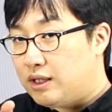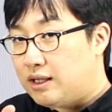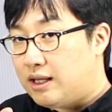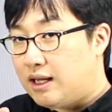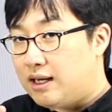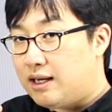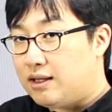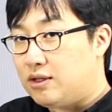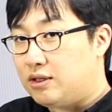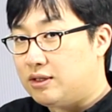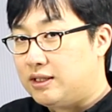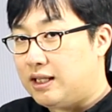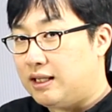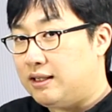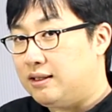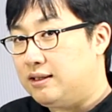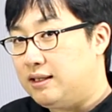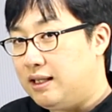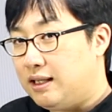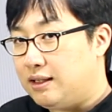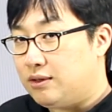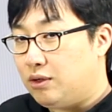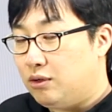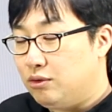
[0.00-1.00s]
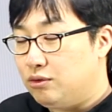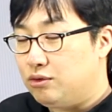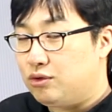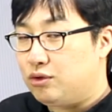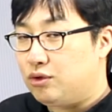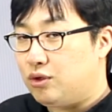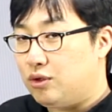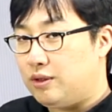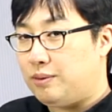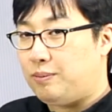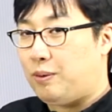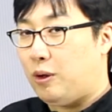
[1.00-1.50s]
따라서 자기의
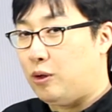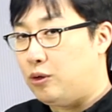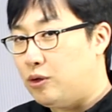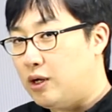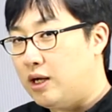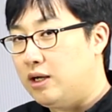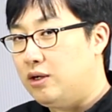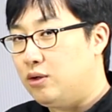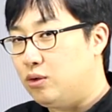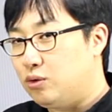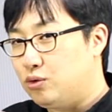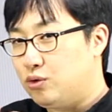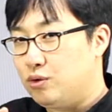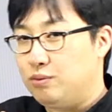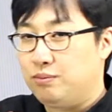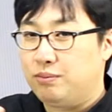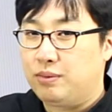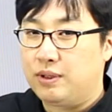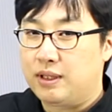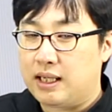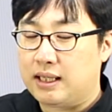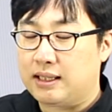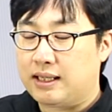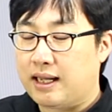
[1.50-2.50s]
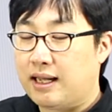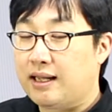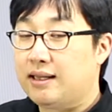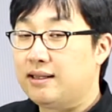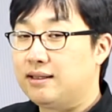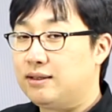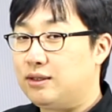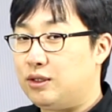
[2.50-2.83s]
성수도 변화하려고 준비가 돼 있는